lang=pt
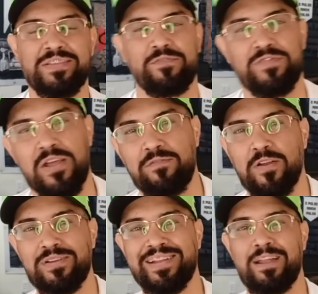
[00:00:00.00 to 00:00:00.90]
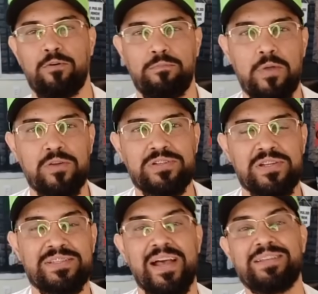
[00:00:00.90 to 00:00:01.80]
se fizer no valor de até R$
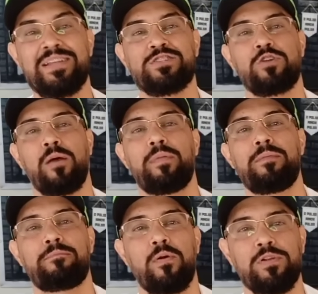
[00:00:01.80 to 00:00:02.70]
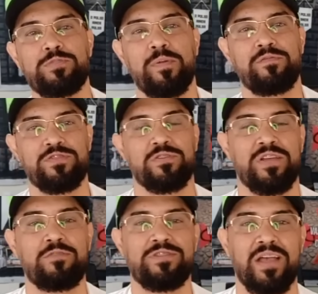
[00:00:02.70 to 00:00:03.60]
1.200, eles dobram em bônus para você
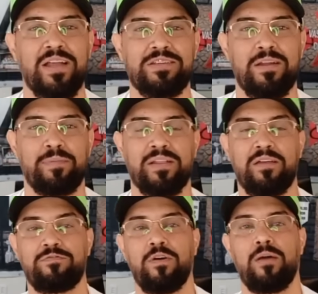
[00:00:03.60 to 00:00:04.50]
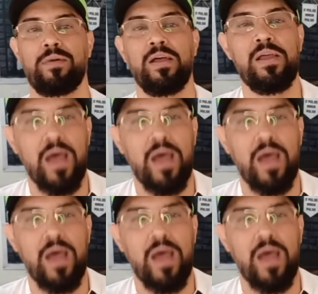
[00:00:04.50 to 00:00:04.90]
usar no site, na plataforma.